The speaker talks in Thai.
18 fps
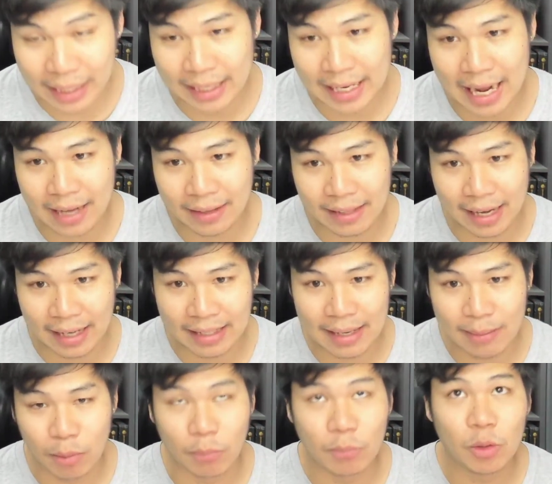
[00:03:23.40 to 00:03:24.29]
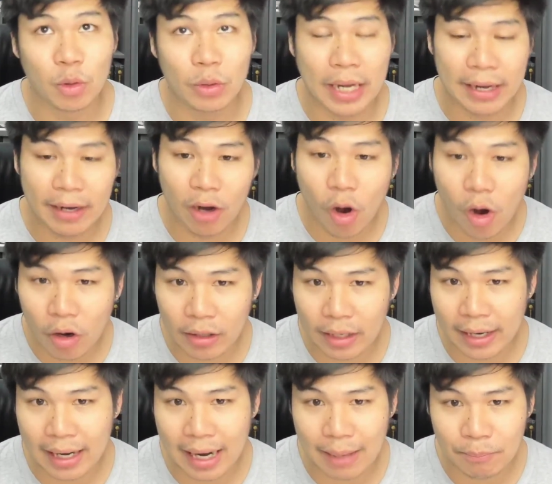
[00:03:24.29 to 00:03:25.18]
วรเลยนะ แต่อันนี้ผมอยู่ในห้อง
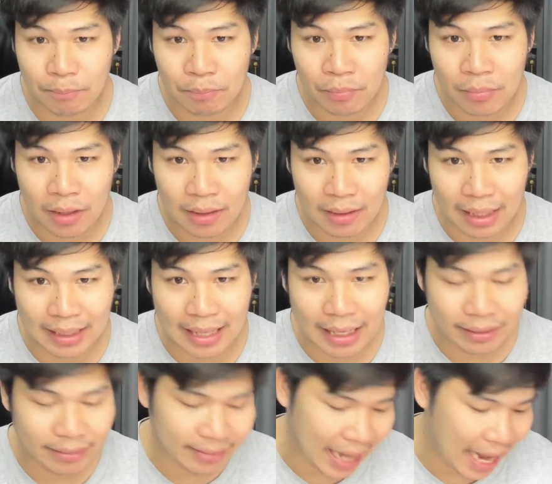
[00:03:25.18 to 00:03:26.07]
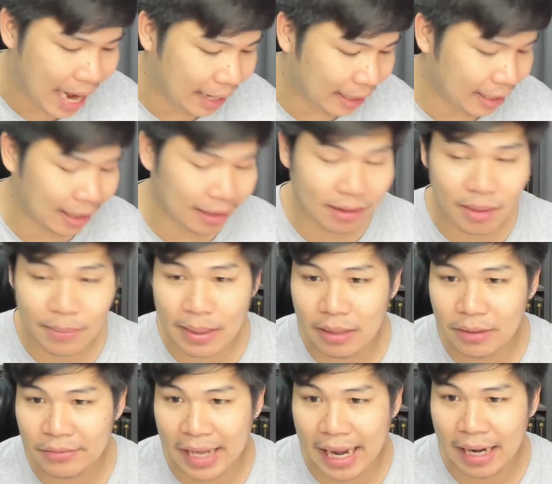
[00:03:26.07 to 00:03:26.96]
นะครับ ดังนั้นแสงเนี่ยก็จะ
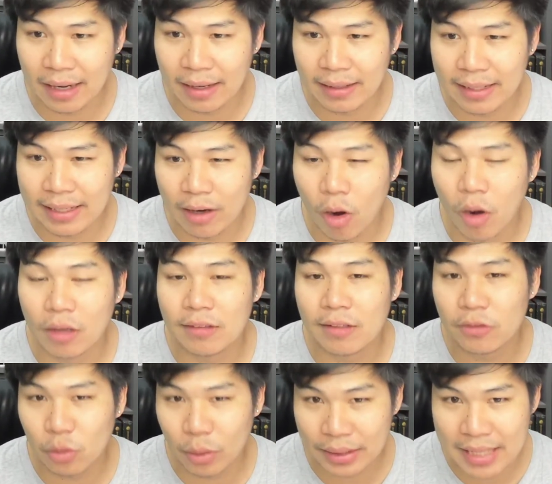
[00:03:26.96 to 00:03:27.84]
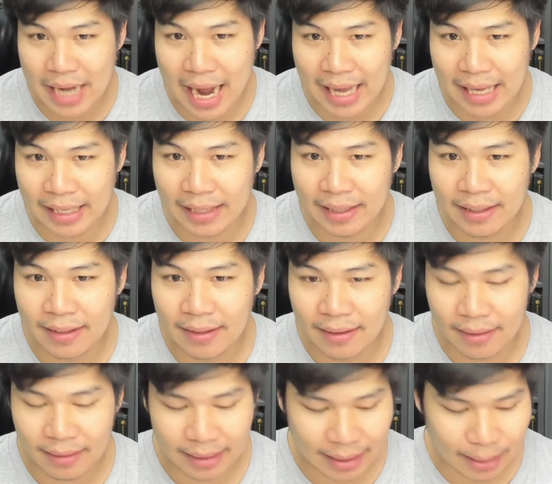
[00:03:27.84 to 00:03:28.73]
เป็นแสงนีออนซะส่วนใหญ่
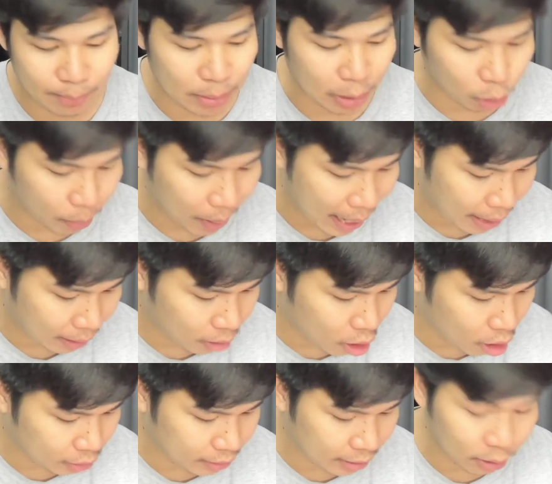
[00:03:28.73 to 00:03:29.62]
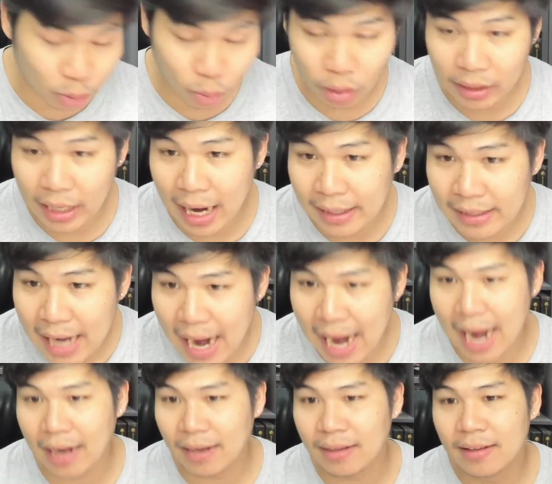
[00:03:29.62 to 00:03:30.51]
นะผิวพระก็จะดูค่อนข้าง
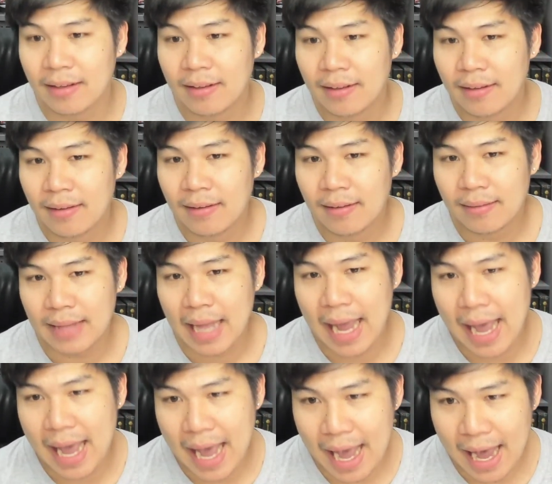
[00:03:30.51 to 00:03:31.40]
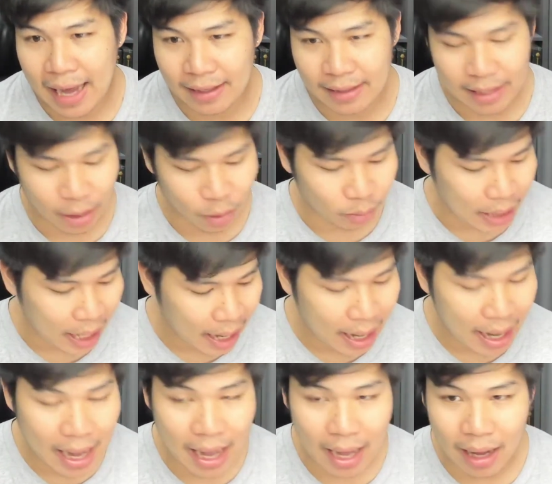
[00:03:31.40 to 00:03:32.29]
ยาก แต่เดี๋ยว
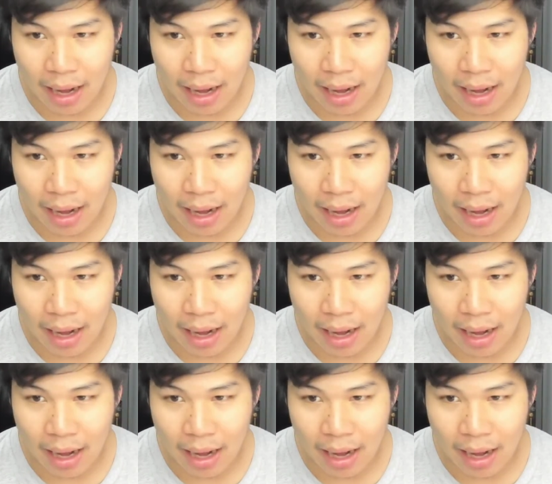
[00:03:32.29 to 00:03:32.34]
ถ้า